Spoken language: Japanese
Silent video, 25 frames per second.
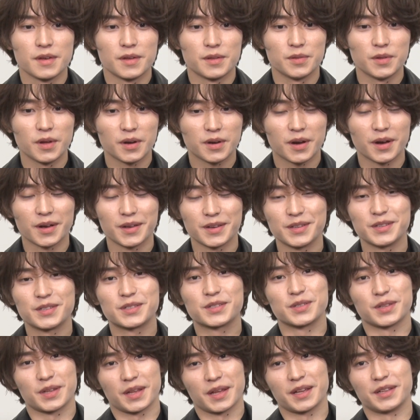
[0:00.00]
仲いいで
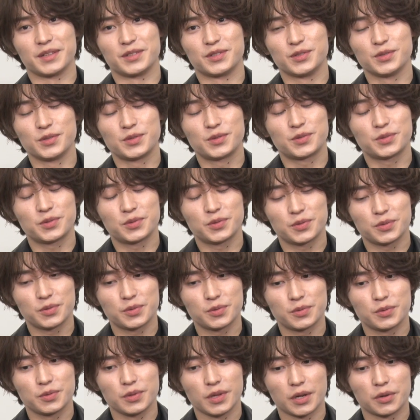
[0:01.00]
すねず
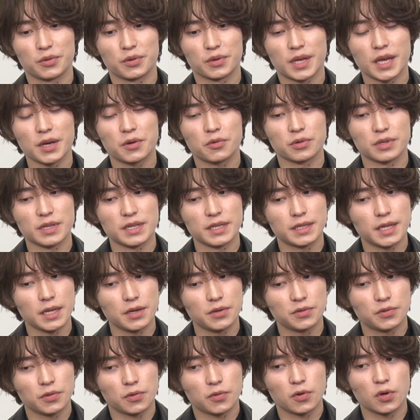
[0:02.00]
あの結構似て
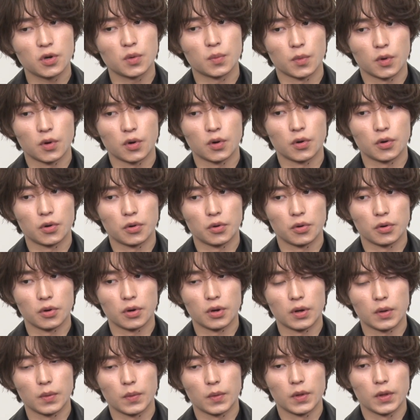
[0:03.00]
るところも
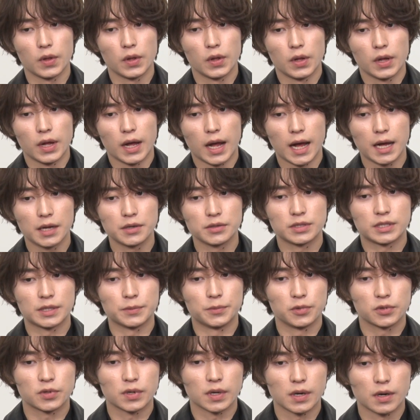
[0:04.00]
あるって
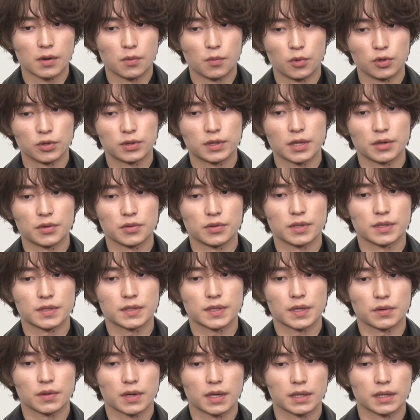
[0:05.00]
僕は思ってるんですけど